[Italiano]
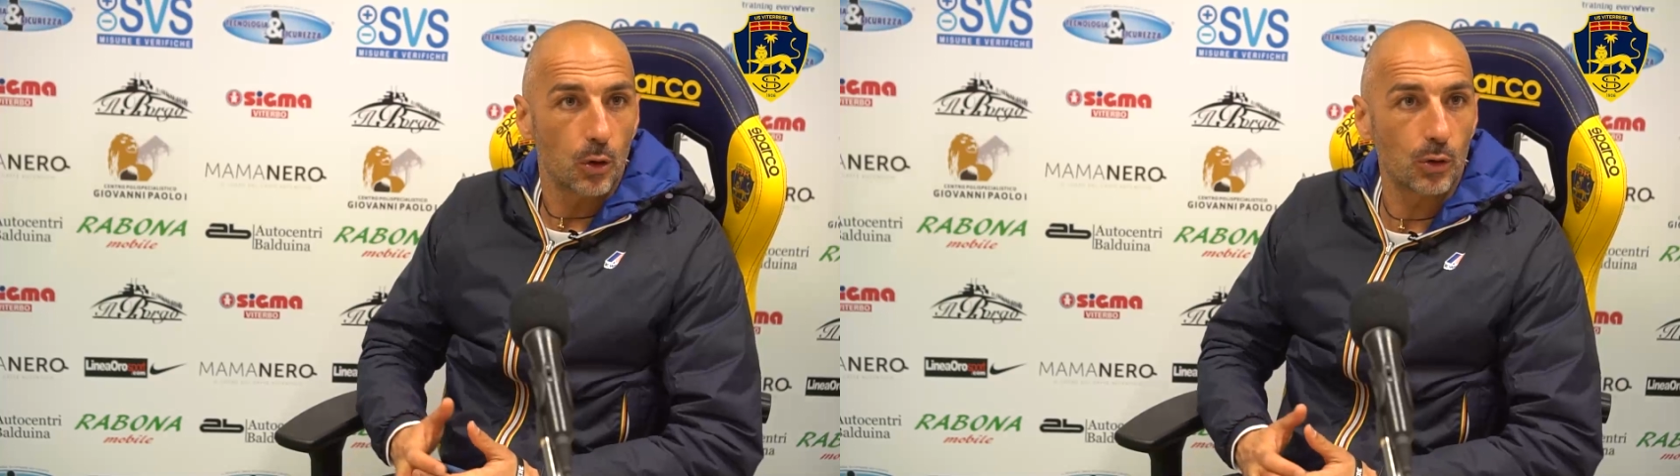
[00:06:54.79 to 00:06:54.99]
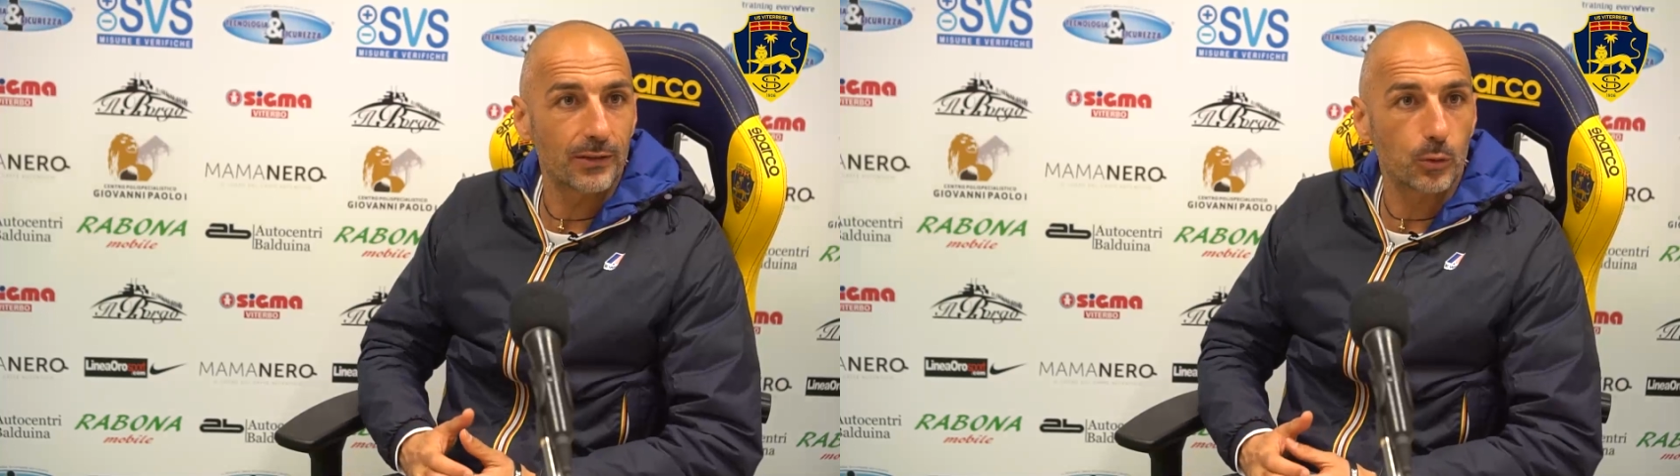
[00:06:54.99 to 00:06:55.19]

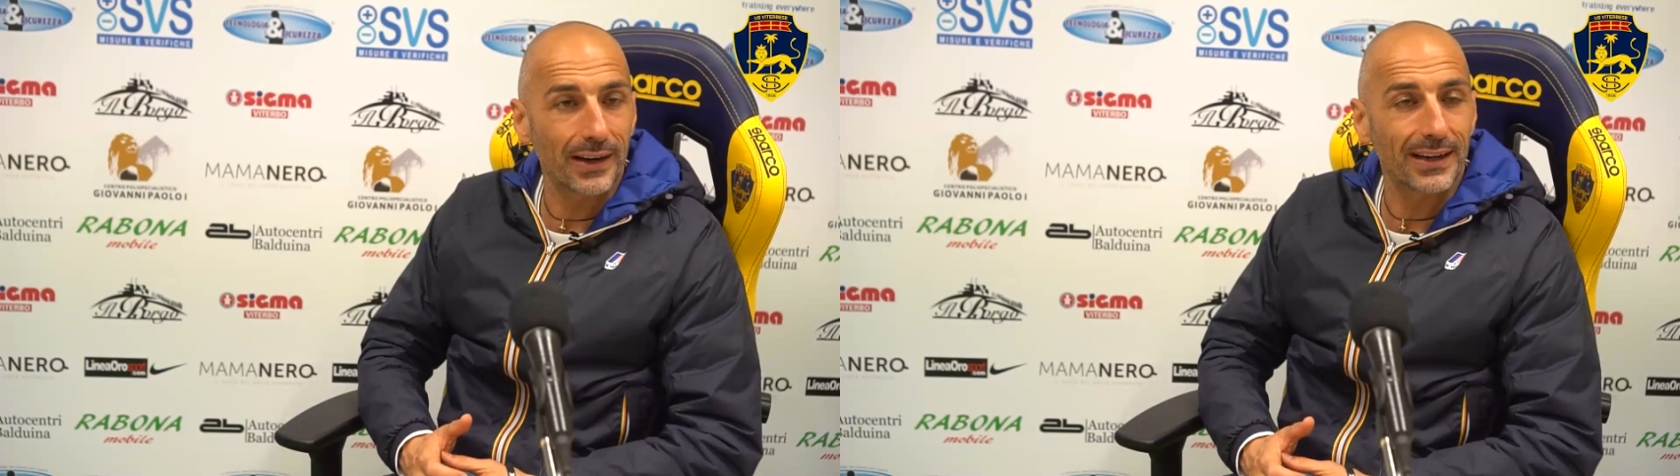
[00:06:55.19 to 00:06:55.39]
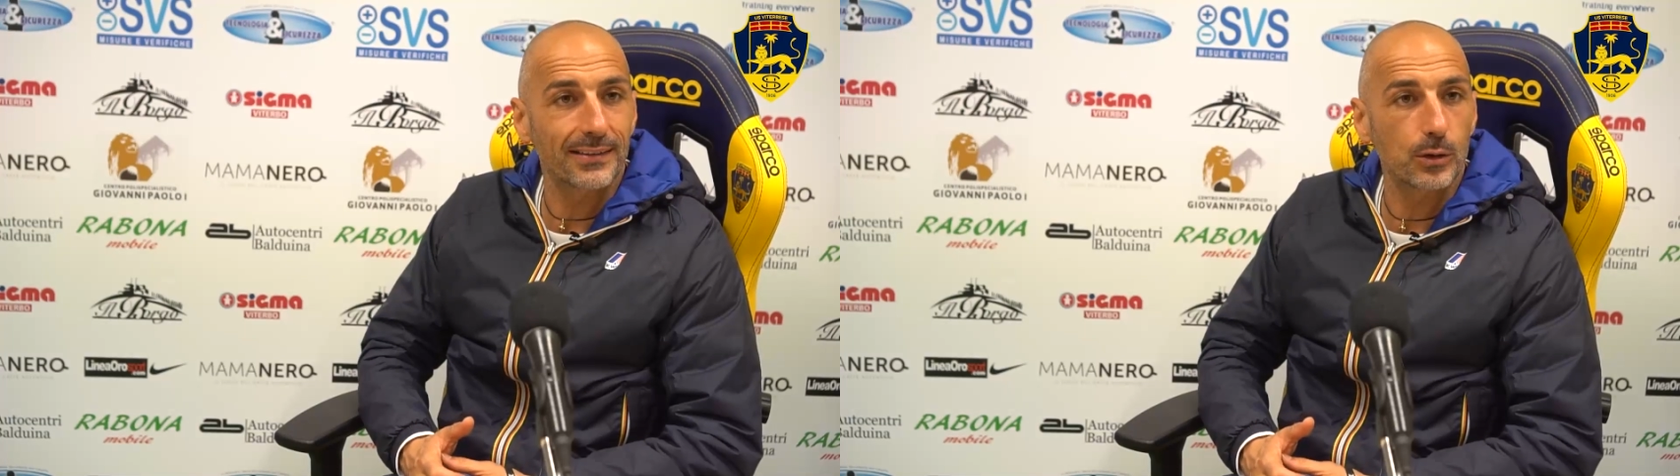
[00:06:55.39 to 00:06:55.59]
con le
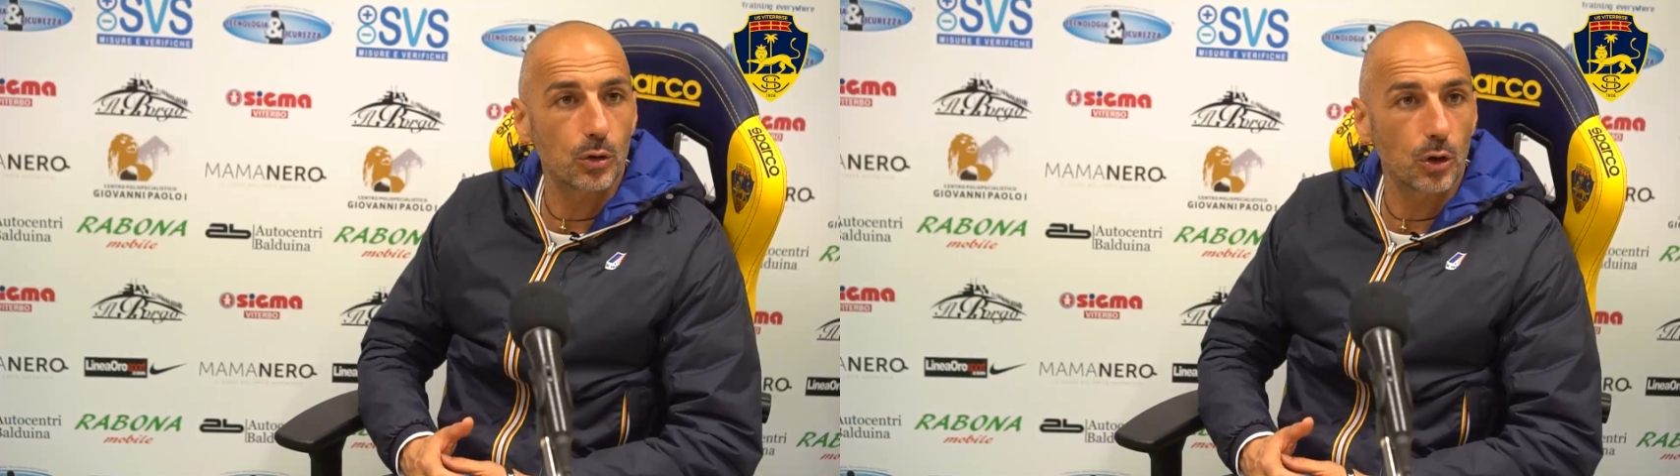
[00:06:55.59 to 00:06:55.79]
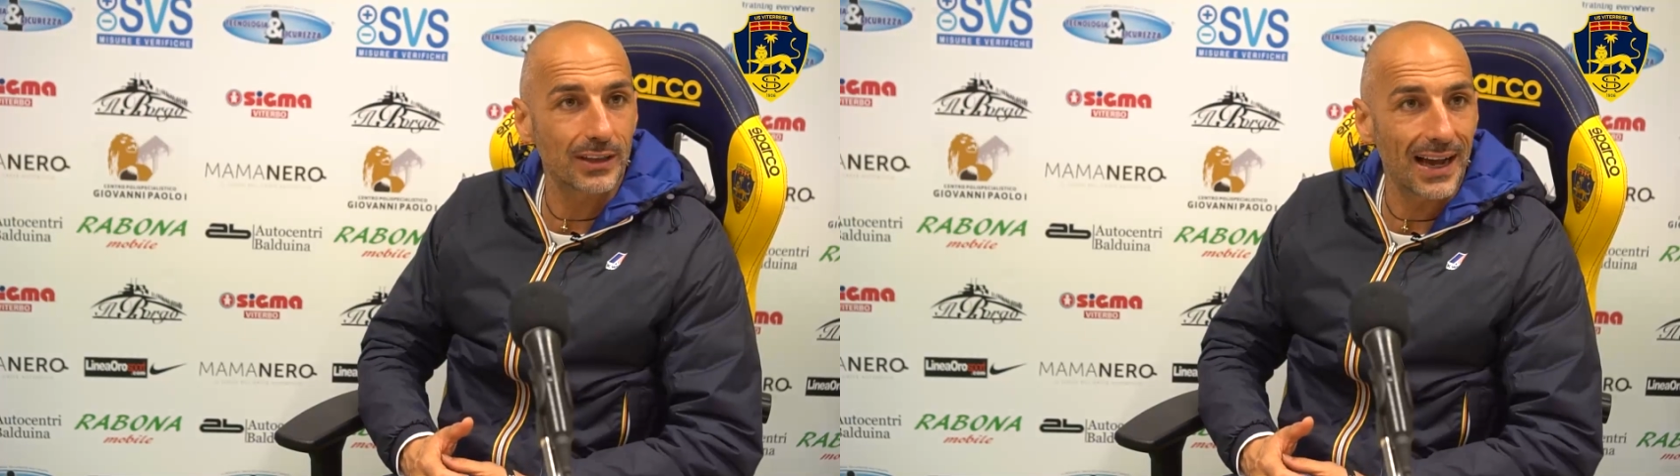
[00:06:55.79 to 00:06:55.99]
squadre che si
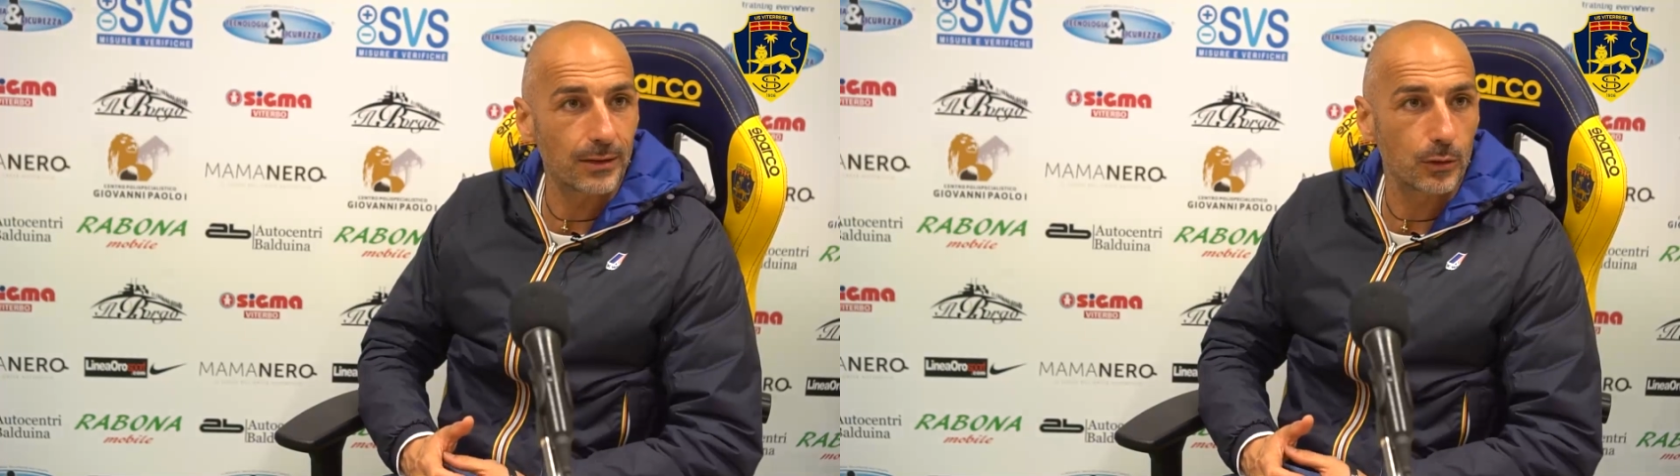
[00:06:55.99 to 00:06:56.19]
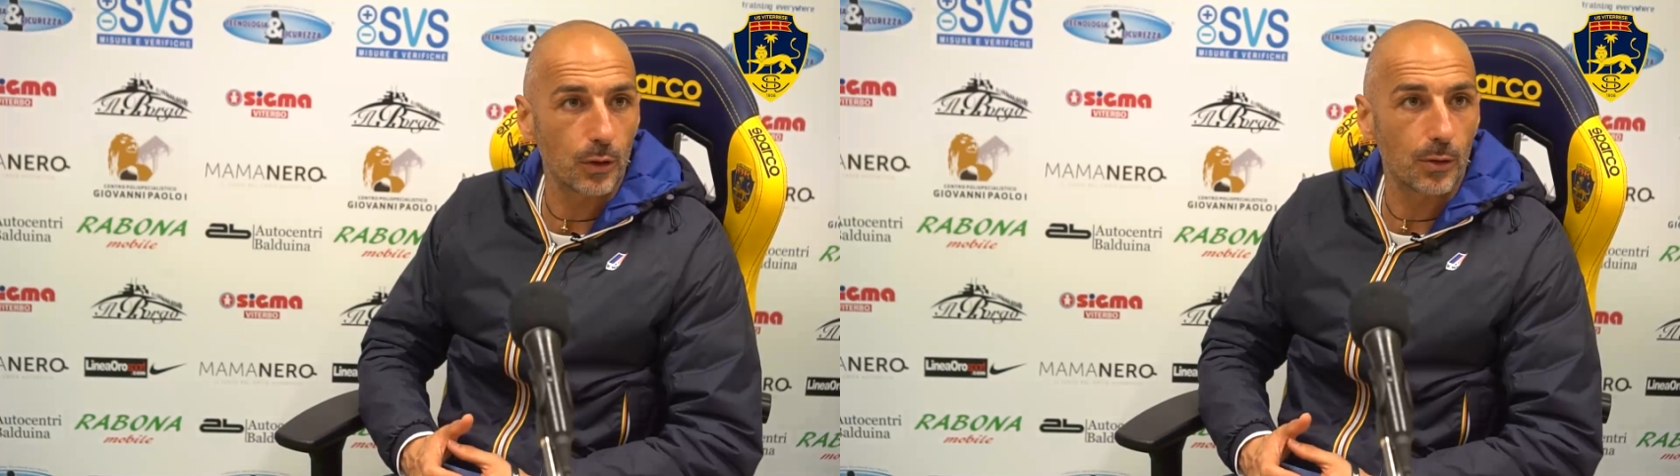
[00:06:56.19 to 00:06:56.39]
chiudono
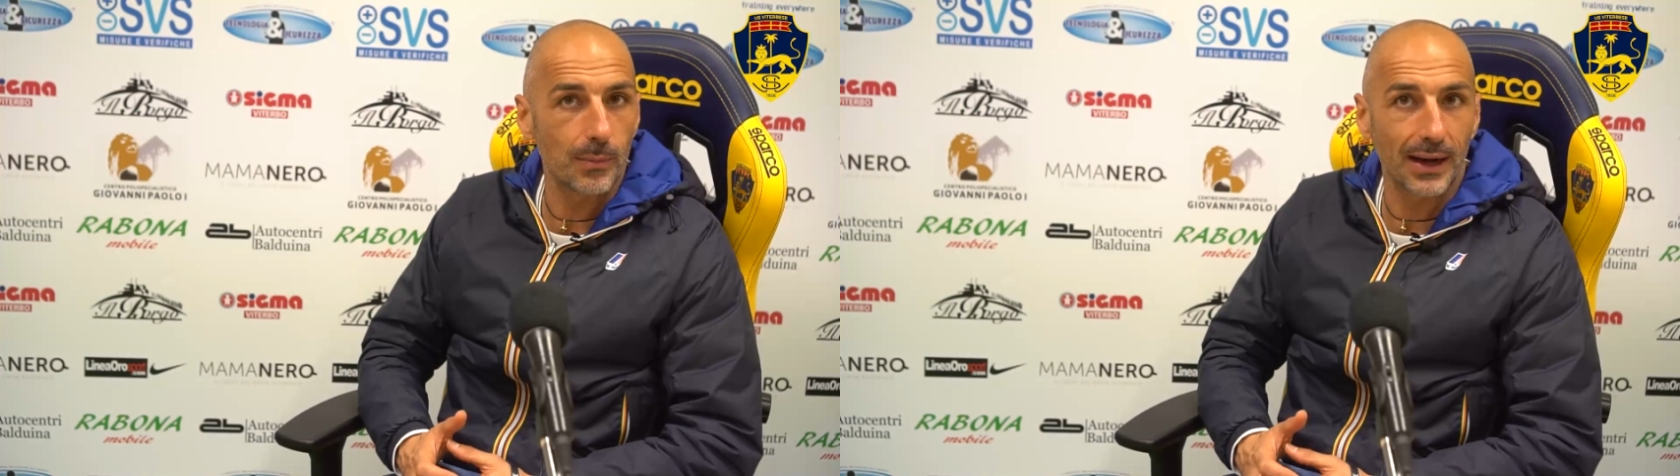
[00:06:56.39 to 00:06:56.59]
tanto,